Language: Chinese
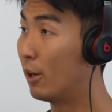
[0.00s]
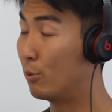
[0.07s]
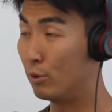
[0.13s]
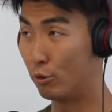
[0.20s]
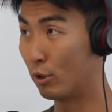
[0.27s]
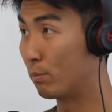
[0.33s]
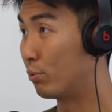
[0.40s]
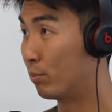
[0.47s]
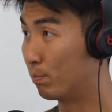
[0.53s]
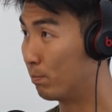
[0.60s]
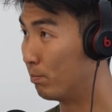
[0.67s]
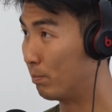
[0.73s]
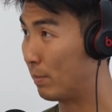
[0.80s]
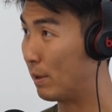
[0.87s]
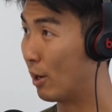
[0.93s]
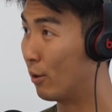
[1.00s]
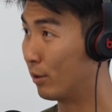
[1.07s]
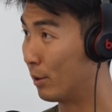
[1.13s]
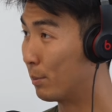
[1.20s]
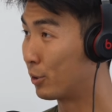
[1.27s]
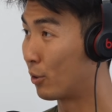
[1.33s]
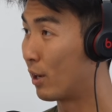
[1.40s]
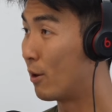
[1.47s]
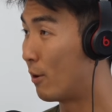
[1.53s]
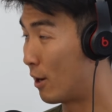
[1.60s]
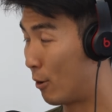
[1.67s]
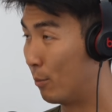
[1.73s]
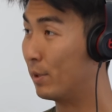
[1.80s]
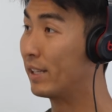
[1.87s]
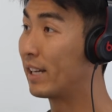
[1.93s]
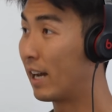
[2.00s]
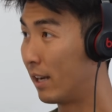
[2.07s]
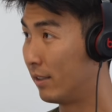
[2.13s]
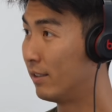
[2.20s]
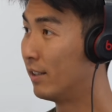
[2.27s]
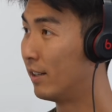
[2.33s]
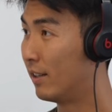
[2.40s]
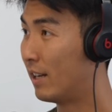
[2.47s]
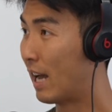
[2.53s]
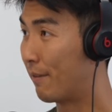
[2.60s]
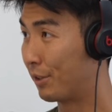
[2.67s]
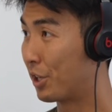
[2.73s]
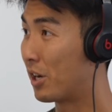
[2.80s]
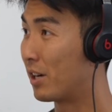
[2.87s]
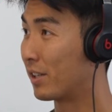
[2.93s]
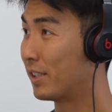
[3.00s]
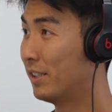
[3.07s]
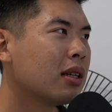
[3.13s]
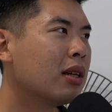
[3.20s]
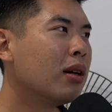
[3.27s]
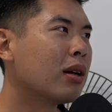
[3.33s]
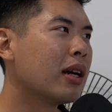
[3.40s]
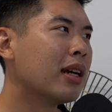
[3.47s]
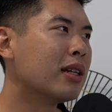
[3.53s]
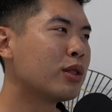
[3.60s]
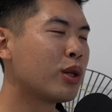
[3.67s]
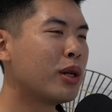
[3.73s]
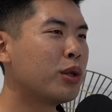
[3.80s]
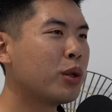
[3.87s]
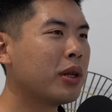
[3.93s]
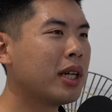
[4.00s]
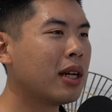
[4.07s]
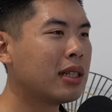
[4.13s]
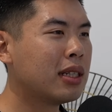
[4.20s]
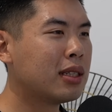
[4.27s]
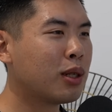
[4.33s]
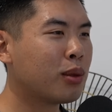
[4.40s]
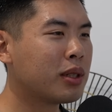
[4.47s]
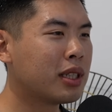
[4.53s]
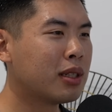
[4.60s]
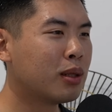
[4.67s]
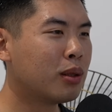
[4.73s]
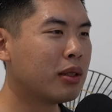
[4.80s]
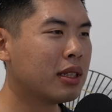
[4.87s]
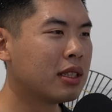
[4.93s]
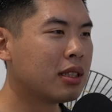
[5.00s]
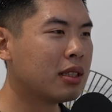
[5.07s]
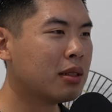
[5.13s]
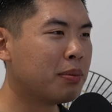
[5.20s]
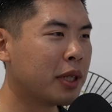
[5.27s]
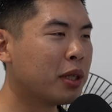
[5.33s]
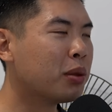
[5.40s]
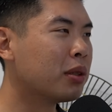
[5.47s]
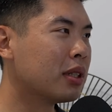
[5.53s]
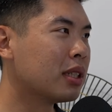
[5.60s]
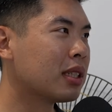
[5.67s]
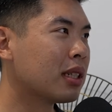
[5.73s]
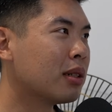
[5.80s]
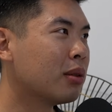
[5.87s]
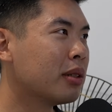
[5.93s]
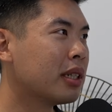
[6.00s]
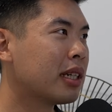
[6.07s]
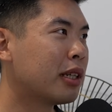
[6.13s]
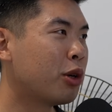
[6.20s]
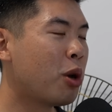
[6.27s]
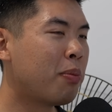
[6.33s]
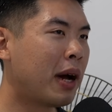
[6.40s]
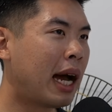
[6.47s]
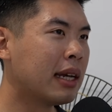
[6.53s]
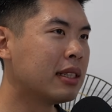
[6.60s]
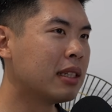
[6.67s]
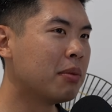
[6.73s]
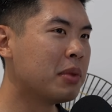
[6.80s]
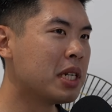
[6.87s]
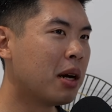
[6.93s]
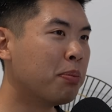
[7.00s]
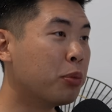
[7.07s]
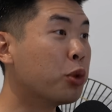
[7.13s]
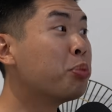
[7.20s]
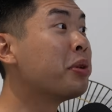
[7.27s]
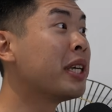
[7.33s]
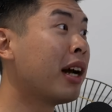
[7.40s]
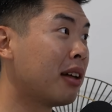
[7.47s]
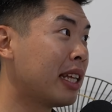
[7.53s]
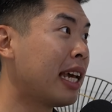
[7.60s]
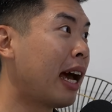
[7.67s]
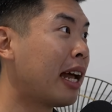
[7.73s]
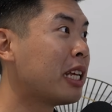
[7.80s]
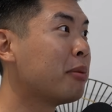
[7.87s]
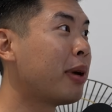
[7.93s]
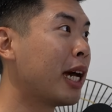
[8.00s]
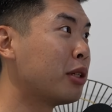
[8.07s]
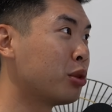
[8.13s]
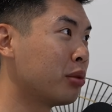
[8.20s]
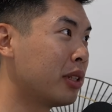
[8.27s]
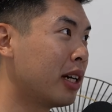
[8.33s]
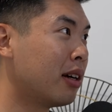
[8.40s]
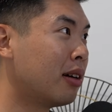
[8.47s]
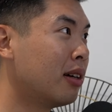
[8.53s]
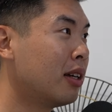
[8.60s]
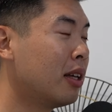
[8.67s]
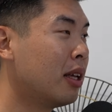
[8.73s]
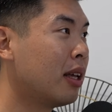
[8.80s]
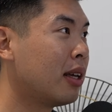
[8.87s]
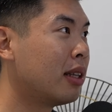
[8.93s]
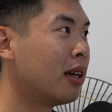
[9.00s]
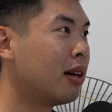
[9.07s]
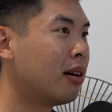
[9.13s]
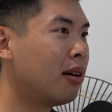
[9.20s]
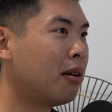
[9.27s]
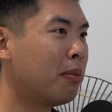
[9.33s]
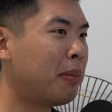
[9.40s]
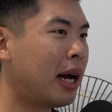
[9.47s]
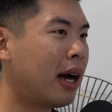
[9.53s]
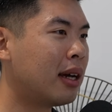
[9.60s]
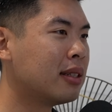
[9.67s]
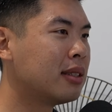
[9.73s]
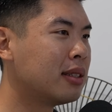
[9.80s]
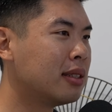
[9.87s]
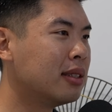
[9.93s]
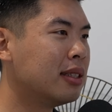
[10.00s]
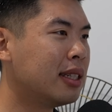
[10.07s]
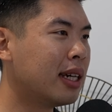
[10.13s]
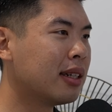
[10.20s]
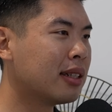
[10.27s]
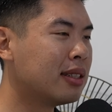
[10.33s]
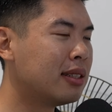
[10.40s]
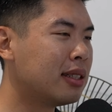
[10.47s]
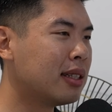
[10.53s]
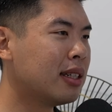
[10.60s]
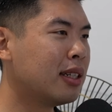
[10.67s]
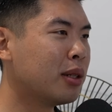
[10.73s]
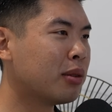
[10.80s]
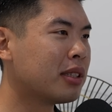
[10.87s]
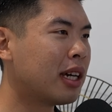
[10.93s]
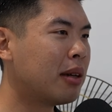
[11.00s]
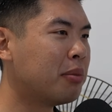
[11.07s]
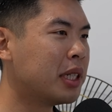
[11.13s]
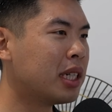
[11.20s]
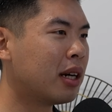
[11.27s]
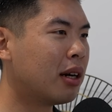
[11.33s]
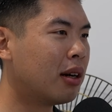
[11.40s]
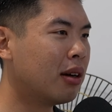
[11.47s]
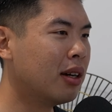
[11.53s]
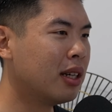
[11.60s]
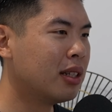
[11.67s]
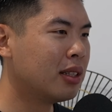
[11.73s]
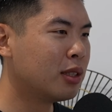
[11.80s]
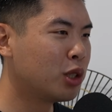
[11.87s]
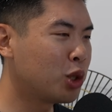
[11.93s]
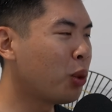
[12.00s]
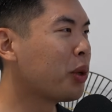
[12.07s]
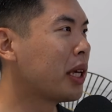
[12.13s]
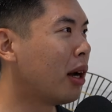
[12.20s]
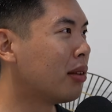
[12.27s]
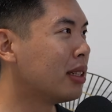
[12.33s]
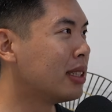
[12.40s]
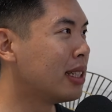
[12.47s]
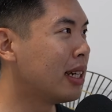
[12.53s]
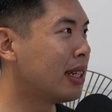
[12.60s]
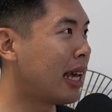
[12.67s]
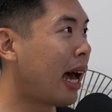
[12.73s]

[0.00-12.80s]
鲁你觉得不没有那么重要的话，我们应该 have a talk。OK，所以如果要你重新过一次苹果的生活，你可能会把一些比较不必要的压力排除掉。对，然后把时间跟精力用在比较重要的这些